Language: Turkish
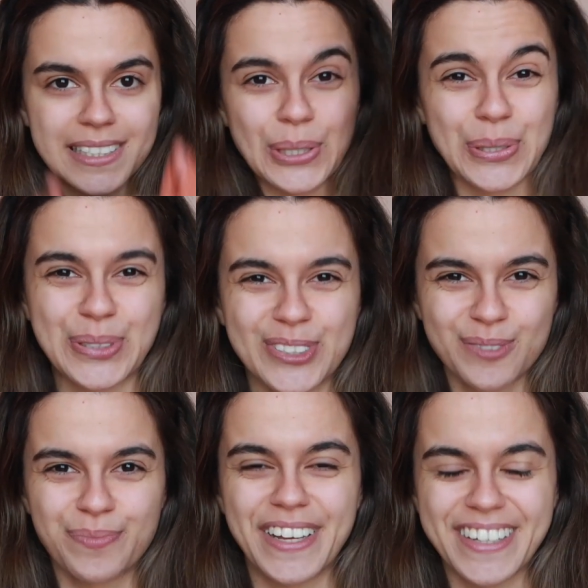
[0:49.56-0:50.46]

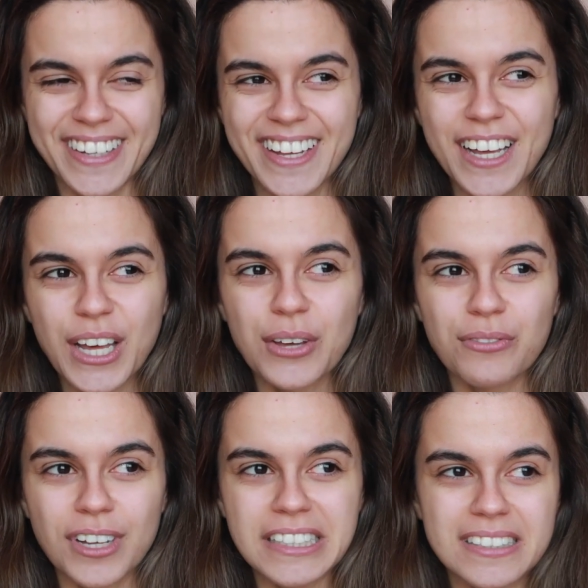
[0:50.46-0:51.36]
izliyorsunuz beni.
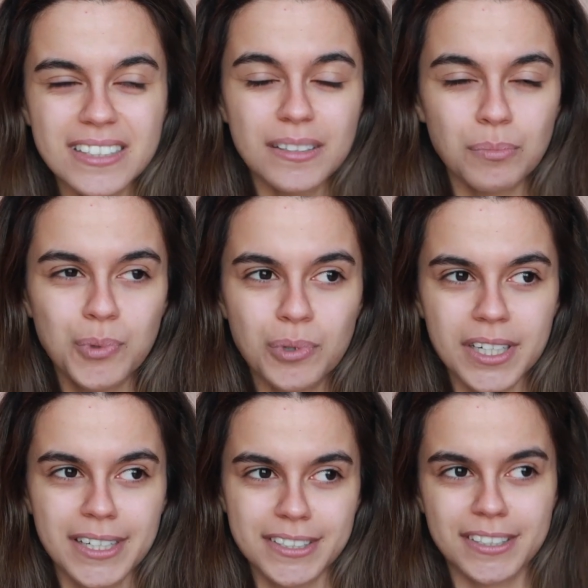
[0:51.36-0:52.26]
Ve size de bu
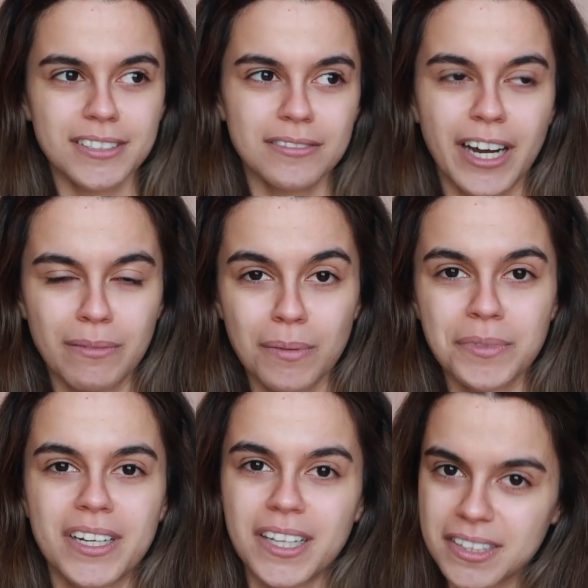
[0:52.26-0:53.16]
kaçışı
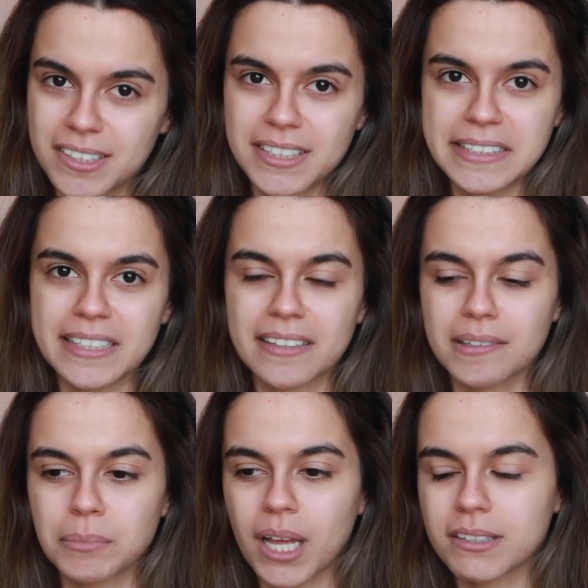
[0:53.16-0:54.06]
vermem gerektiğini
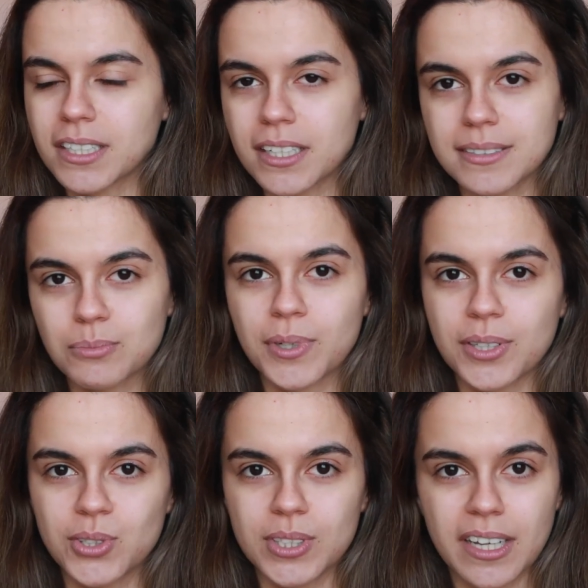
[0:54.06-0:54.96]
hissettim. Yani sadece bu
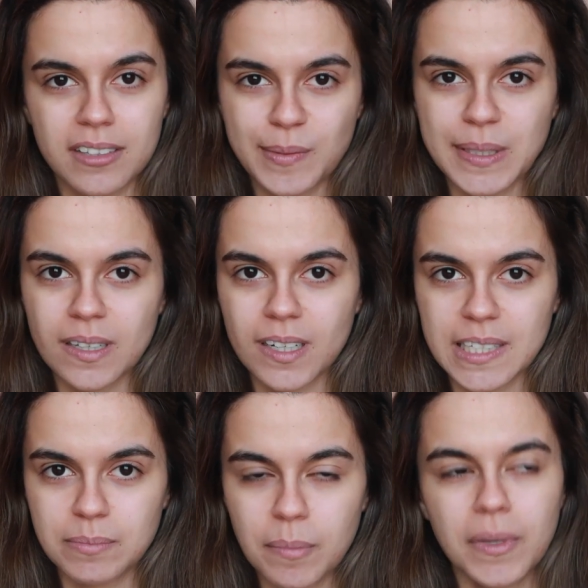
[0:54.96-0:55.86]
kaçışı kendime
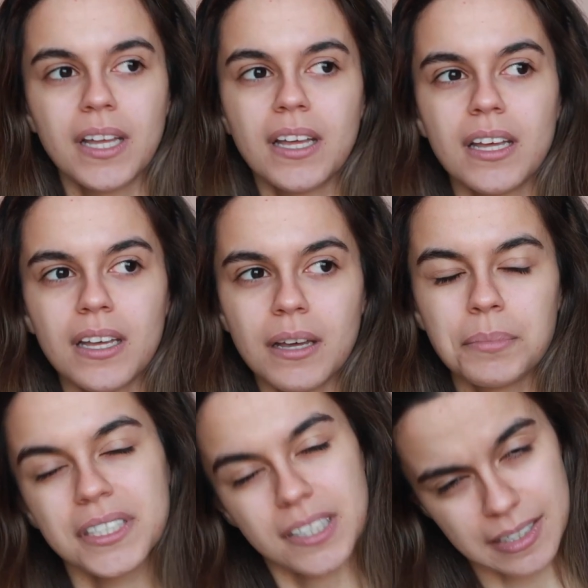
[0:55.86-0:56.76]
saklamam
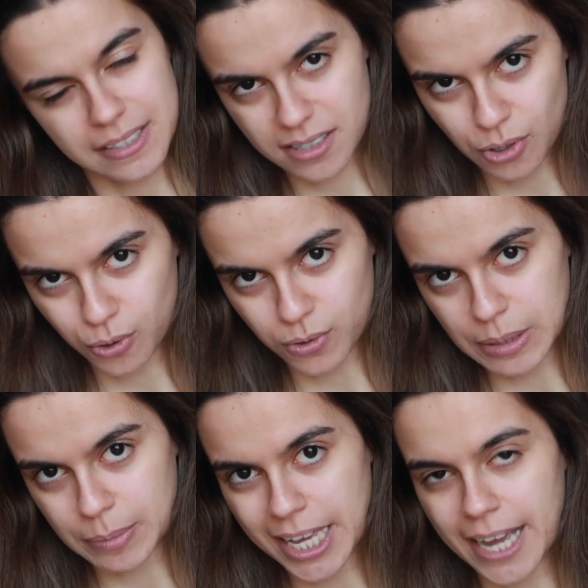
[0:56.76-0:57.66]
biraz haksızlık olur
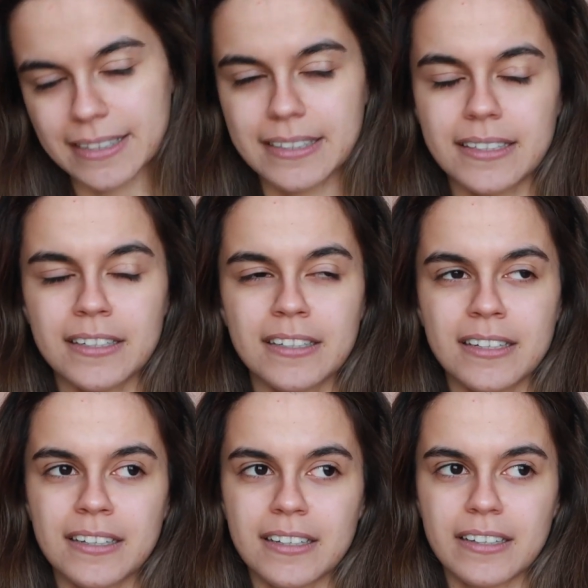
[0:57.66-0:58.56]
gibi geldi
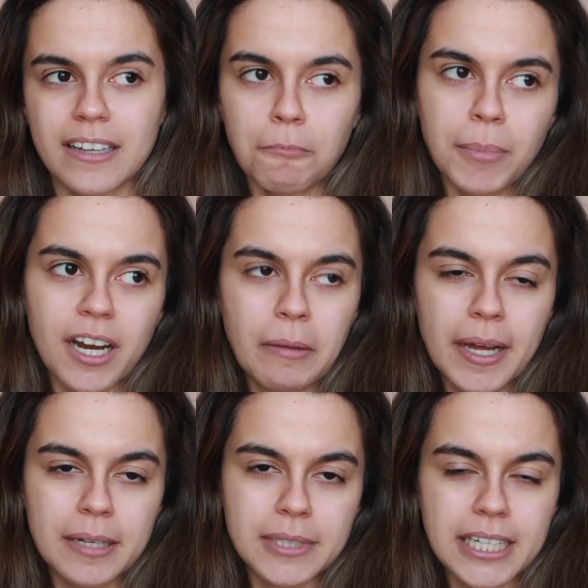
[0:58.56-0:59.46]
e, hep
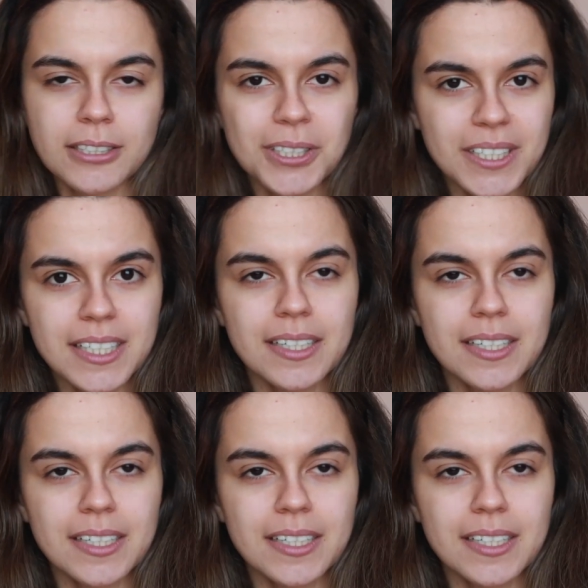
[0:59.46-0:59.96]
beraber birazcık